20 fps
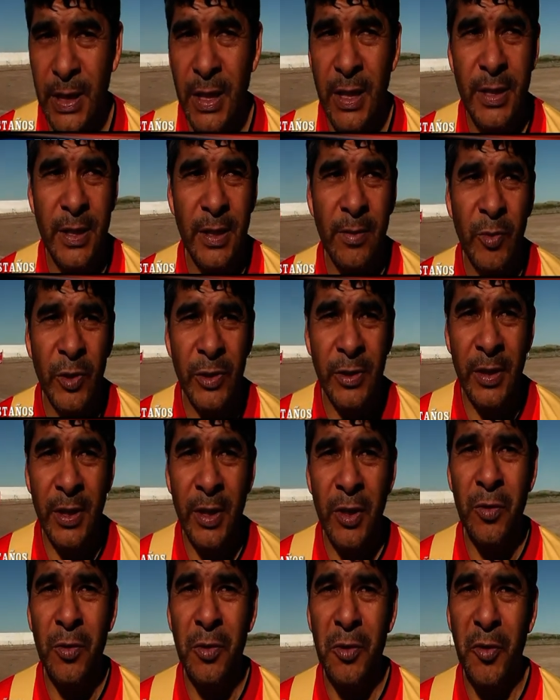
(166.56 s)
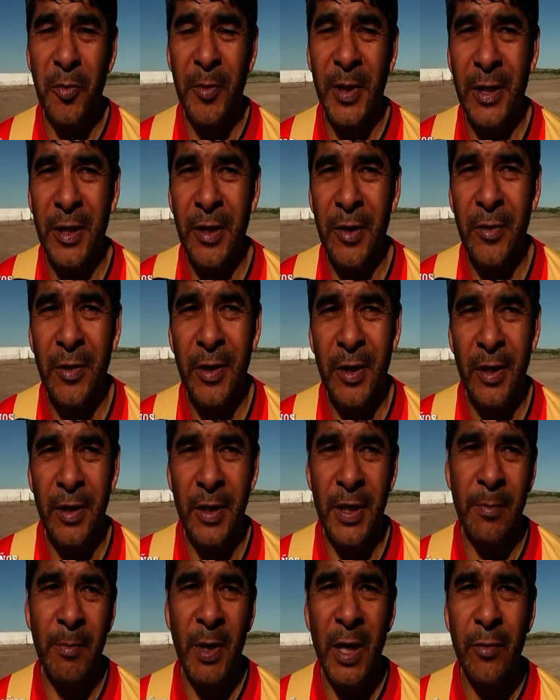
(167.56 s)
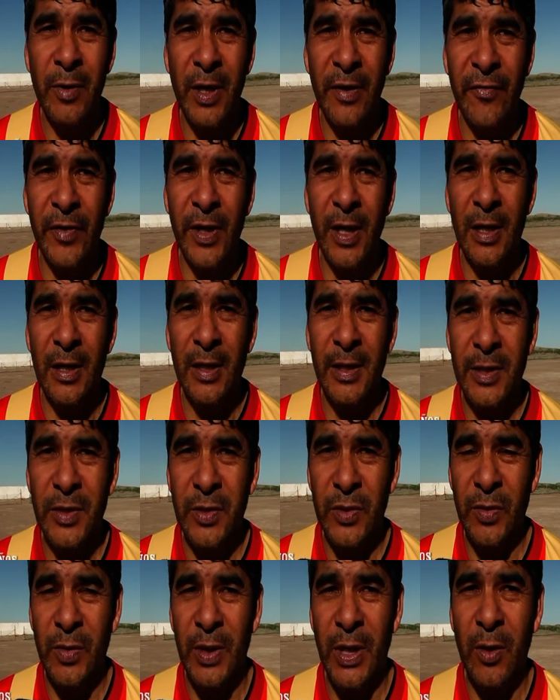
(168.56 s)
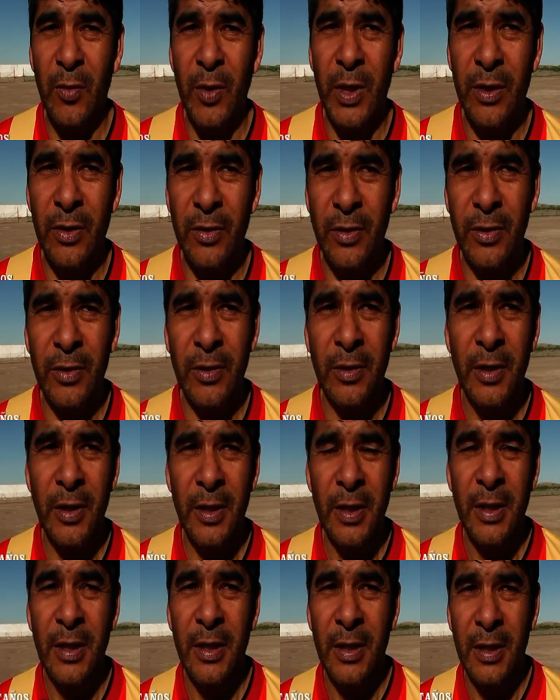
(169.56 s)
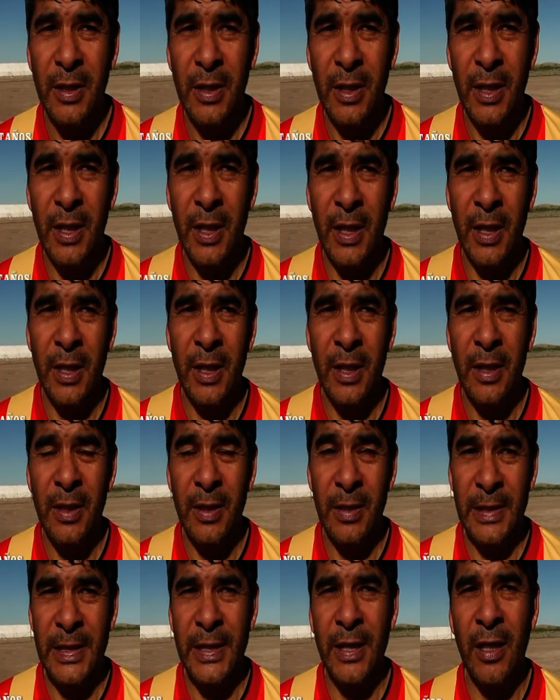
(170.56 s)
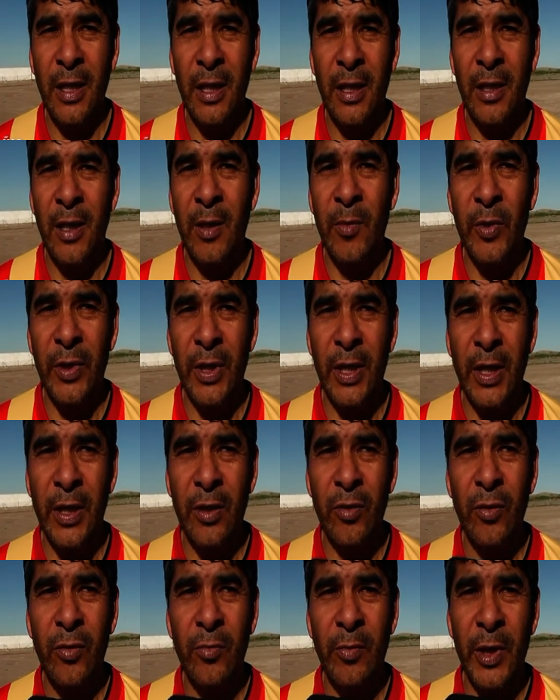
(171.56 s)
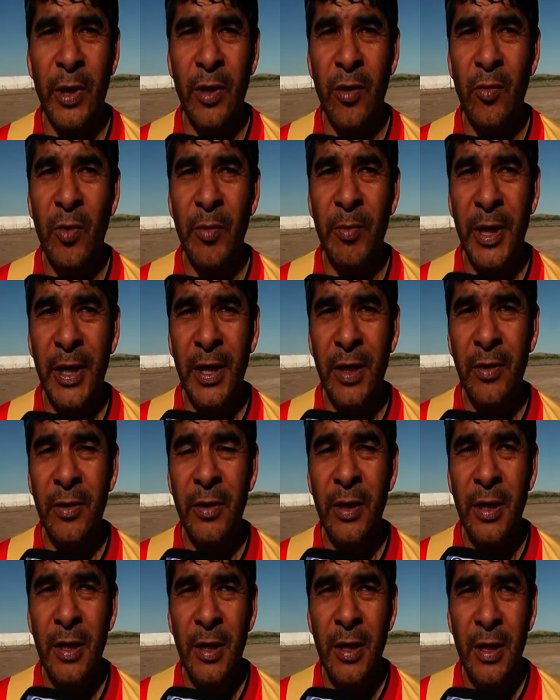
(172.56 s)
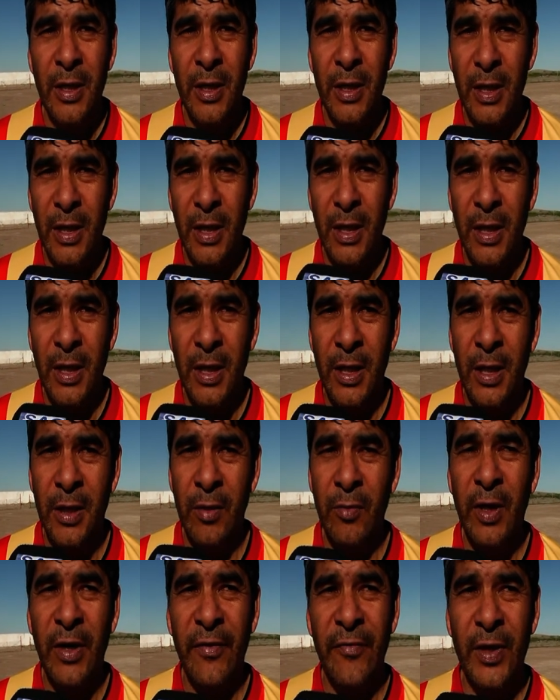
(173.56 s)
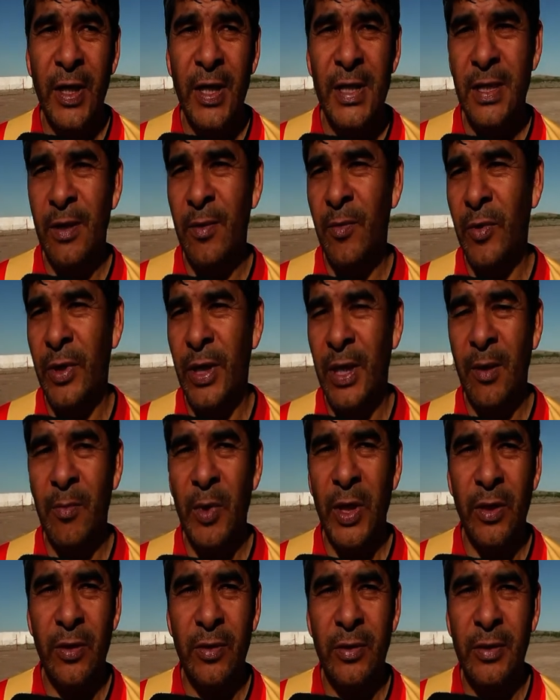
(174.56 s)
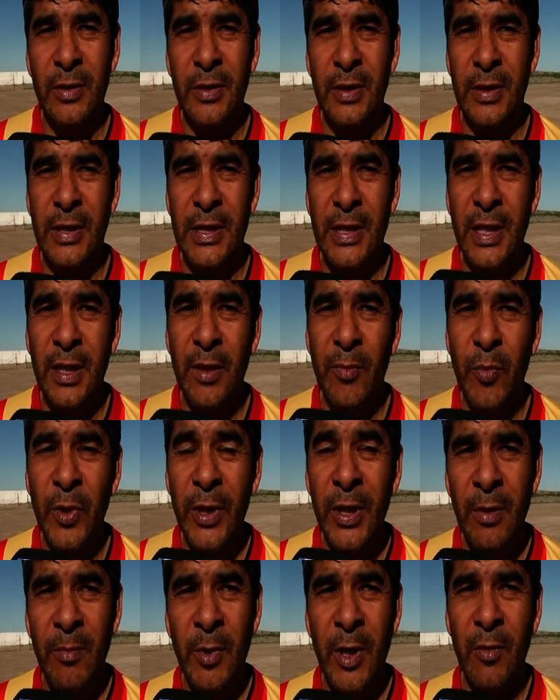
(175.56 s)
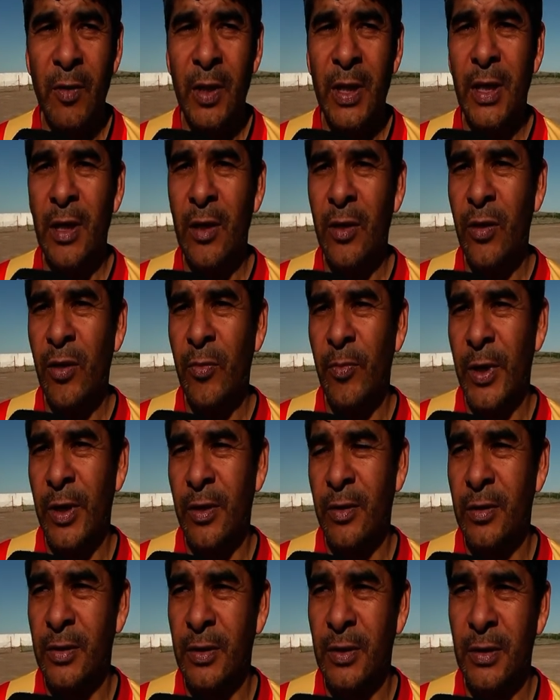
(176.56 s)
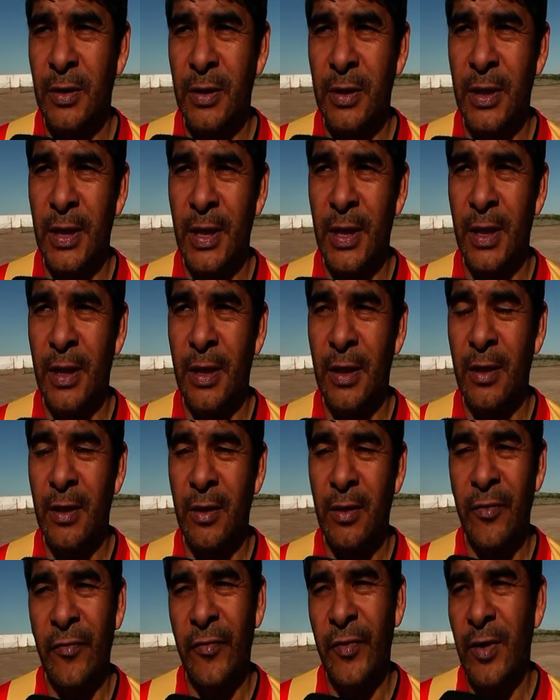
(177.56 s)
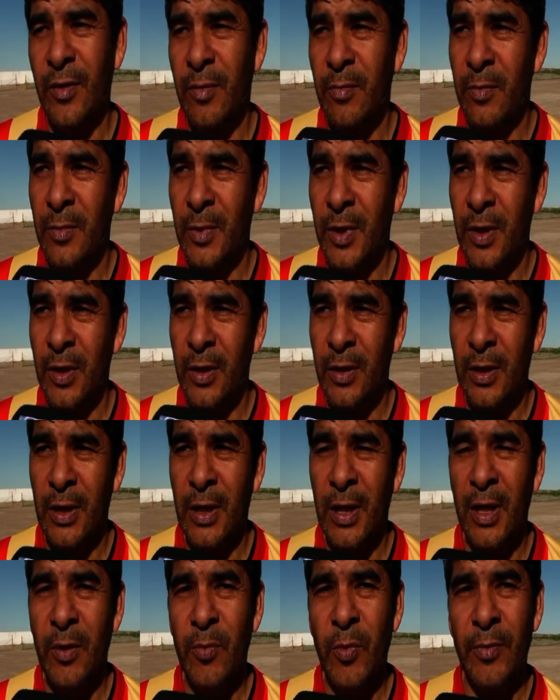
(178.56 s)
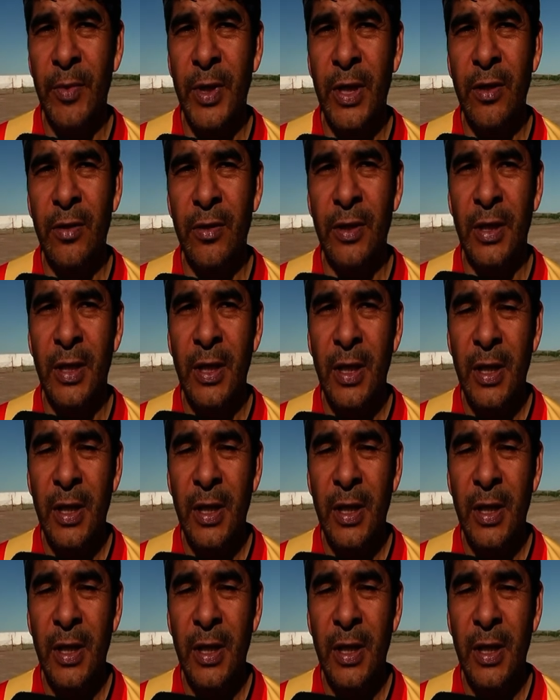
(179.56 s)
Sí, sí, por eso te digo, los partidos y más una final. Ellos se van a jugar todo. Eh, en Sierra le ganamos 3 a 2, un partido muy parejo. Y en una final sabemos que cambia todo. Así que puede estar para cualquiera de los dos, pero eh, confío en, el equipo mío